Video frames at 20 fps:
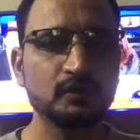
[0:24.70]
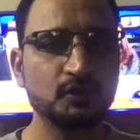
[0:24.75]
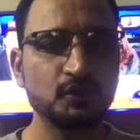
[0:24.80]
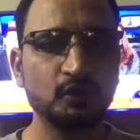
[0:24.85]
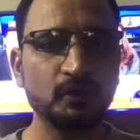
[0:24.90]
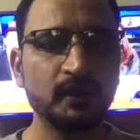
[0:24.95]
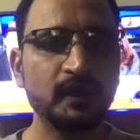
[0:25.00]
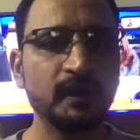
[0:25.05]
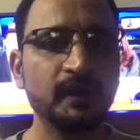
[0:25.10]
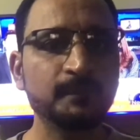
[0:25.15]

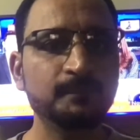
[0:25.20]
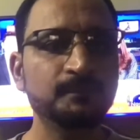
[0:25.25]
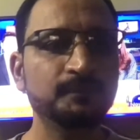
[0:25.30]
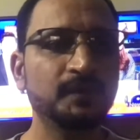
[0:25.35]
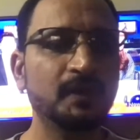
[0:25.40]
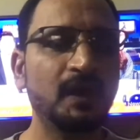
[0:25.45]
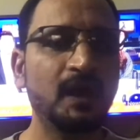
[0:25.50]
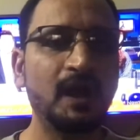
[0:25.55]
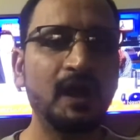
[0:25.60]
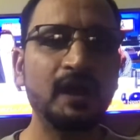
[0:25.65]
जो कि
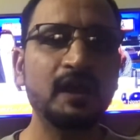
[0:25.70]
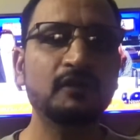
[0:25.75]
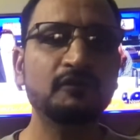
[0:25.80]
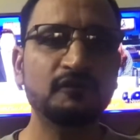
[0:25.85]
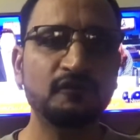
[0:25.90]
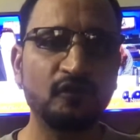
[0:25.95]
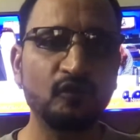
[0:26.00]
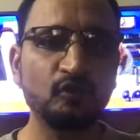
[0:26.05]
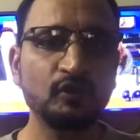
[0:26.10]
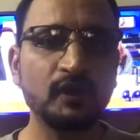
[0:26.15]
आया
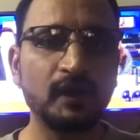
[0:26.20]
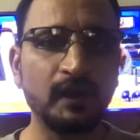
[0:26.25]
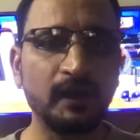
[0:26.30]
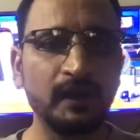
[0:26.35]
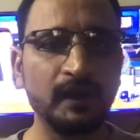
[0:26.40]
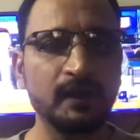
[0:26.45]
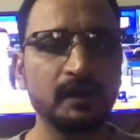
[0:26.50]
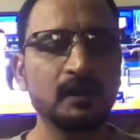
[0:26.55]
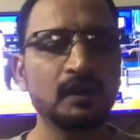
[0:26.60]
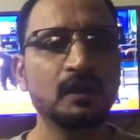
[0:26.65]
फ़ोन कर
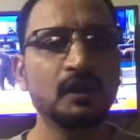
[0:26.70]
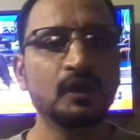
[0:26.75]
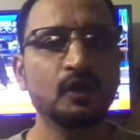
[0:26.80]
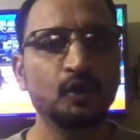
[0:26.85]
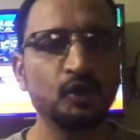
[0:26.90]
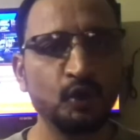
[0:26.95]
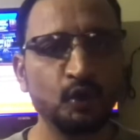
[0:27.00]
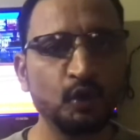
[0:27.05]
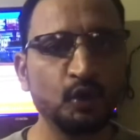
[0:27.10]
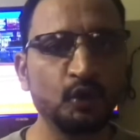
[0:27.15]
रहे हैं
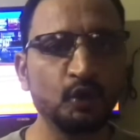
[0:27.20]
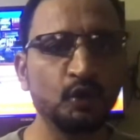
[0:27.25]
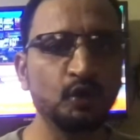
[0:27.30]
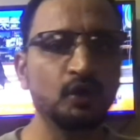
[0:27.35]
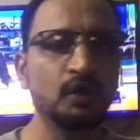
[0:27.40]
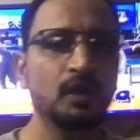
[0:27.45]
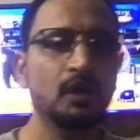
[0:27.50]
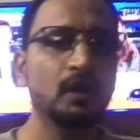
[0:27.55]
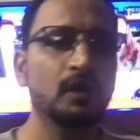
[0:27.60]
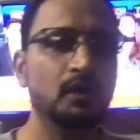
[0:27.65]
लोगों
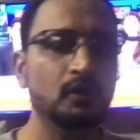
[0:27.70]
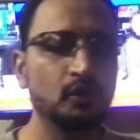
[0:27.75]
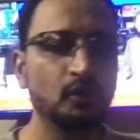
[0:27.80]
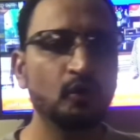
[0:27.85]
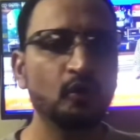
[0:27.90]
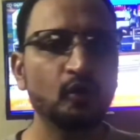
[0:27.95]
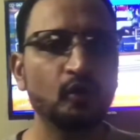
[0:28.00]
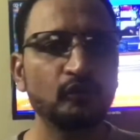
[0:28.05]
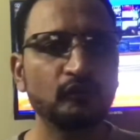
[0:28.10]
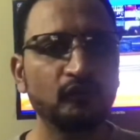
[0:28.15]
को
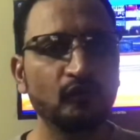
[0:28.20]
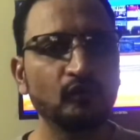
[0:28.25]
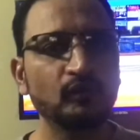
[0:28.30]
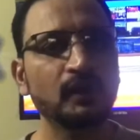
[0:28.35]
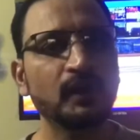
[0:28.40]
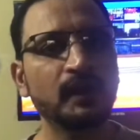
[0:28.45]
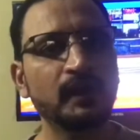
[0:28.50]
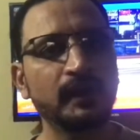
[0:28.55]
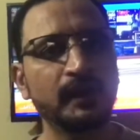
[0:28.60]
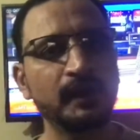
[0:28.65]
लोगों को
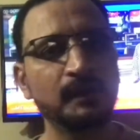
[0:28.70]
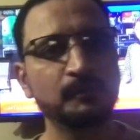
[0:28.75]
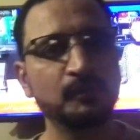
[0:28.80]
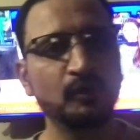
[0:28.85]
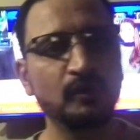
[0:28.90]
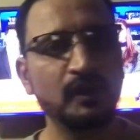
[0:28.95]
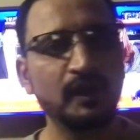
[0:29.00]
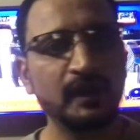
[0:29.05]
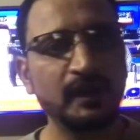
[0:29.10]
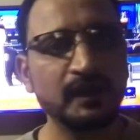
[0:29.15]
फ़ोन करके
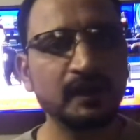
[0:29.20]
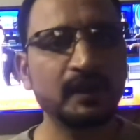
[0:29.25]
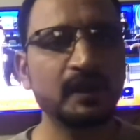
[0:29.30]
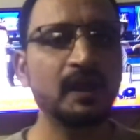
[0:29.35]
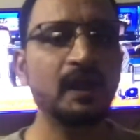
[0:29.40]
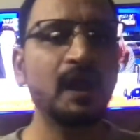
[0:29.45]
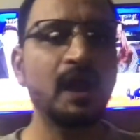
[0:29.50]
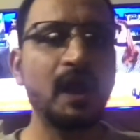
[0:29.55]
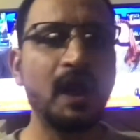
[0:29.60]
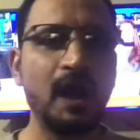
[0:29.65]
बोल रहे हैं
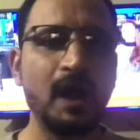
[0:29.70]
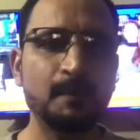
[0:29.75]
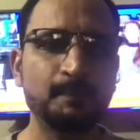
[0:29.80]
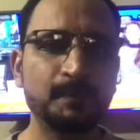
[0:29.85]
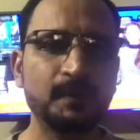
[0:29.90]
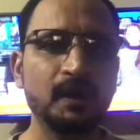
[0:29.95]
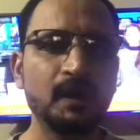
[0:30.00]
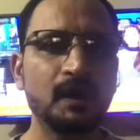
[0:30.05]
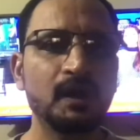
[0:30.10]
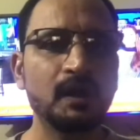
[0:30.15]
कि
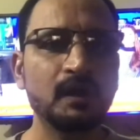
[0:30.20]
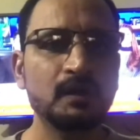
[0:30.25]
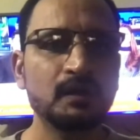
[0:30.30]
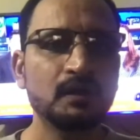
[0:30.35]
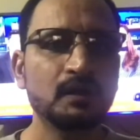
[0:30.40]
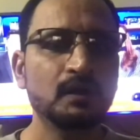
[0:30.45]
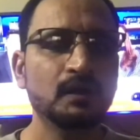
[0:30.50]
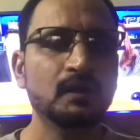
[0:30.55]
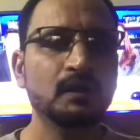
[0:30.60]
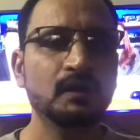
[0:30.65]
आपका
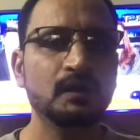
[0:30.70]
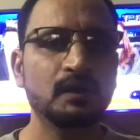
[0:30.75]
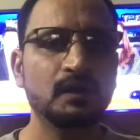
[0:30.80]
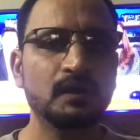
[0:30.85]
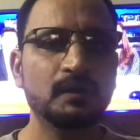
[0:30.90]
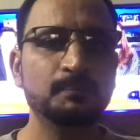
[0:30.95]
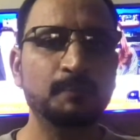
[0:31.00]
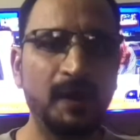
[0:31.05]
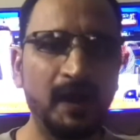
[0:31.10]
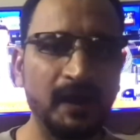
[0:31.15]

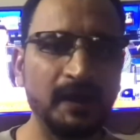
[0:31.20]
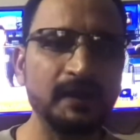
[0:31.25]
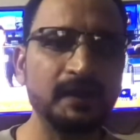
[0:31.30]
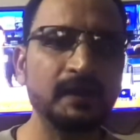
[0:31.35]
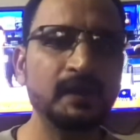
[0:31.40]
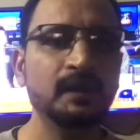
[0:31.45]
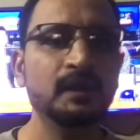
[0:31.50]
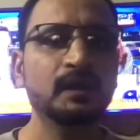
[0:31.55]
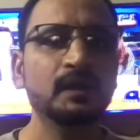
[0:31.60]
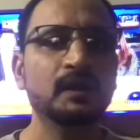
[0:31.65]

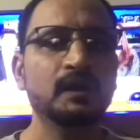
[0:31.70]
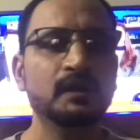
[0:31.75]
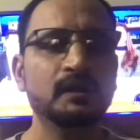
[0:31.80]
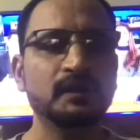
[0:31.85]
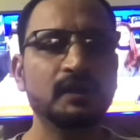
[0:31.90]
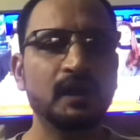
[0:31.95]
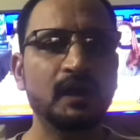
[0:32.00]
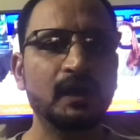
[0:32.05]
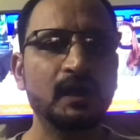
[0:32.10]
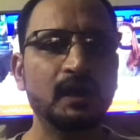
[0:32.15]
भाई
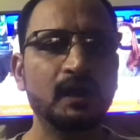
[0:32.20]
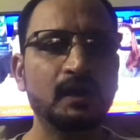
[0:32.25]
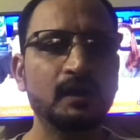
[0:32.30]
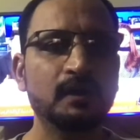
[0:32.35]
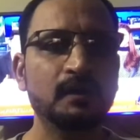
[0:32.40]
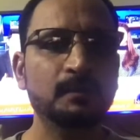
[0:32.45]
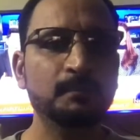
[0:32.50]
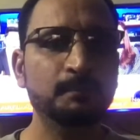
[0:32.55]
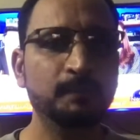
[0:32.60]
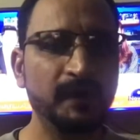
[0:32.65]
या
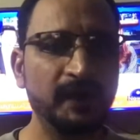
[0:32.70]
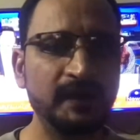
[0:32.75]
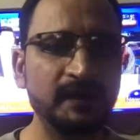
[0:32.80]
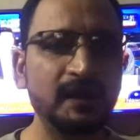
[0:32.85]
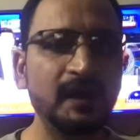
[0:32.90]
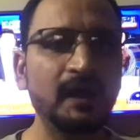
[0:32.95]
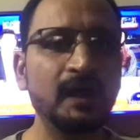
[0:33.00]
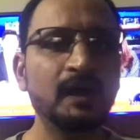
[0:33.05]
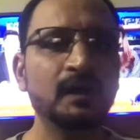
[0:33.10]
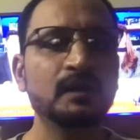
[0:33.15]

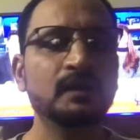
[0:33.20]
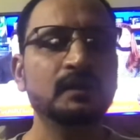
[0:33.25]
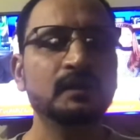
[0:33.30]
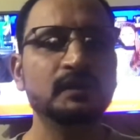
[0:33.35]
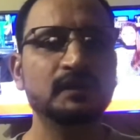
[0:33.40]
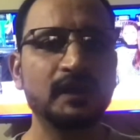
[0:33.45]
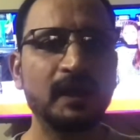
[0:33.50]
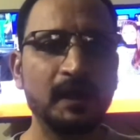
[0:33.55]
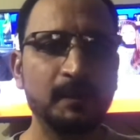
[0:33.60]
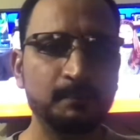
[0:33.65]
बेटा
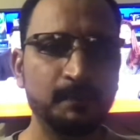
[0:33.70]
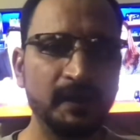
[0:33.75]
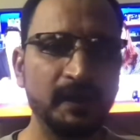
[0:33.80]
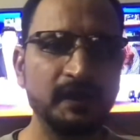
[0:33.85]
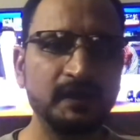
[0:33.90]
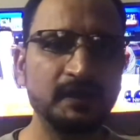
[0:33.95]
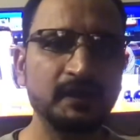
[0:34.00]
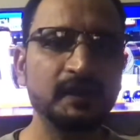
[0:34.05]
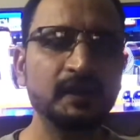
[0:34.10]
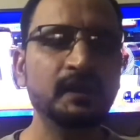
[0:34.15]
या
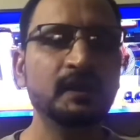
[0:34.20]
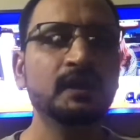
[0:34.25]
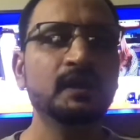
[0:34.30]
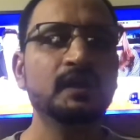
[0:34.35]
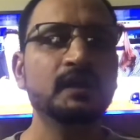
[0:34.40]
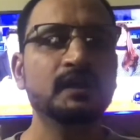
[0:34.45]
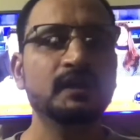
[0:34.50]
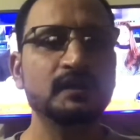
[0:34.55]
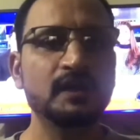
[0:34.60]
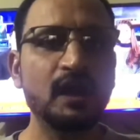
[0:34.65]
बेटी
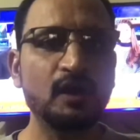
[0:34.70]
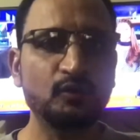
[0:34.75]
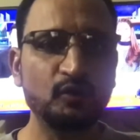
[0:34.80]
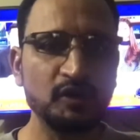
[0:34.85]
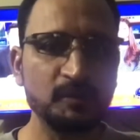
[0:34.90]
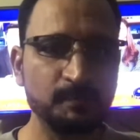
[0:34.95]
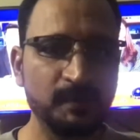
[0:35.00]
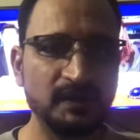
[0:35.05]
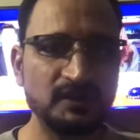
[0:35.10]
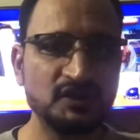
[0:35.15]
या
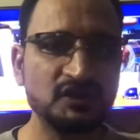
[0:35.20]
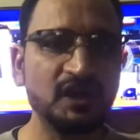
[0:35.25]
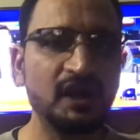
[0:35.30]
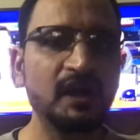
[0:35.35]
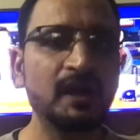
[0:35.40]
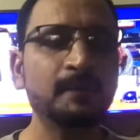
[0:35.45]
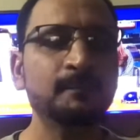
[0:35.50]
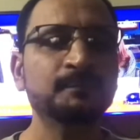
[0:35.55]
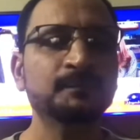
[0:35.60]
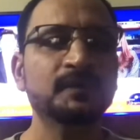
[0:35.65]
कोई
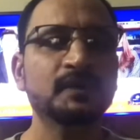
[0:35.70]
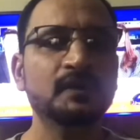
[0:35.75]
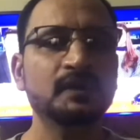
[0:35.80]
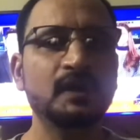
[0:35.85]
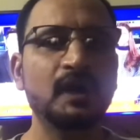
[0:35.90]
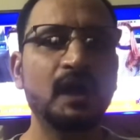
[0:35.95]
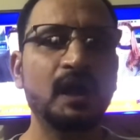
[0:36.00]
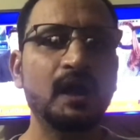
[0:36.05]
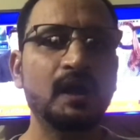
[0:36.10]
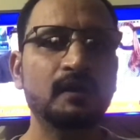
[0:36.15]
बच्चा
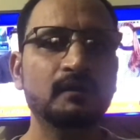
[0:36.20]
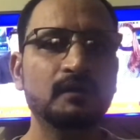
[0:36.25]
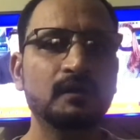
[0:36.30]
या